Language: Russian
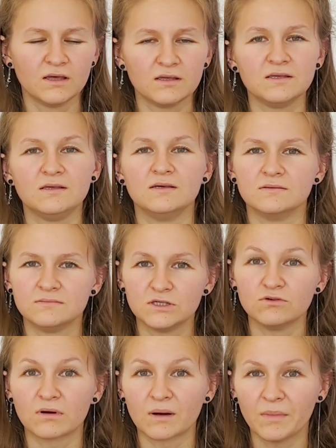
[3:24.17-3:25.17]
и
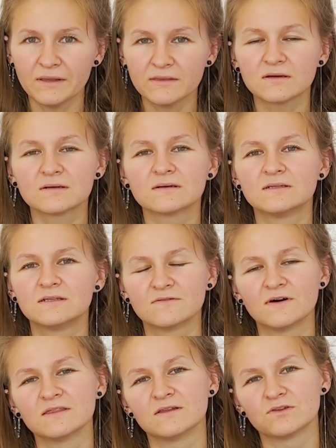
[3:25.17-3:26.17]
ее команда
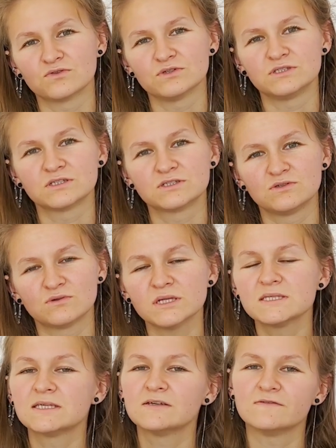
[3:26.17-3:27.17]
адекватно относятся к ситуации,